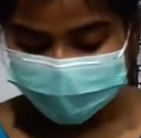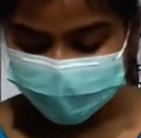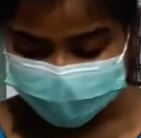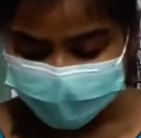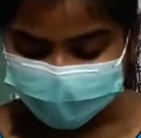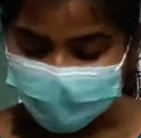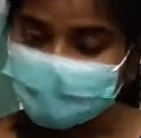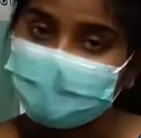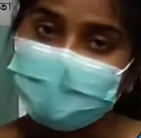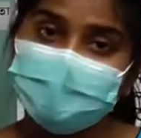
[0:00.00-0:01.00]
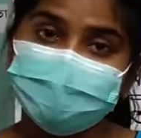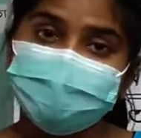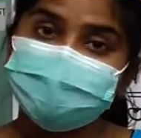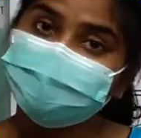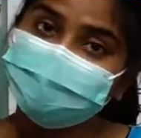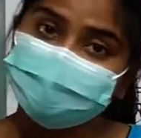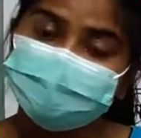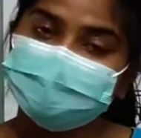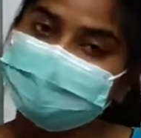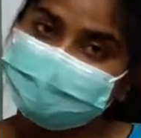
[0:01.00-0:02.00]
বেদানা আঙুর কুল
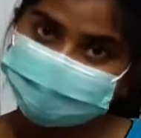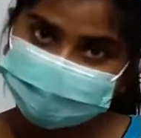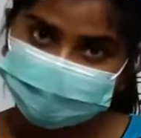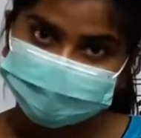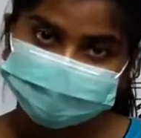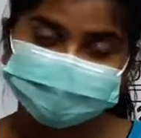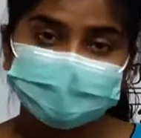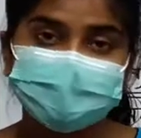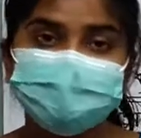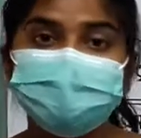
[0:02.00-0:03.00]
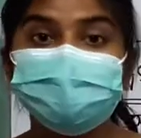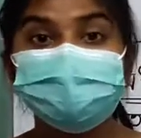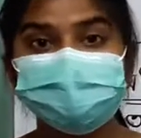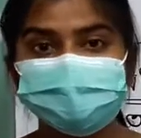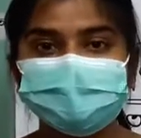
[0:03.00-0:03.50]
ইত্যাদি কুল তোমরা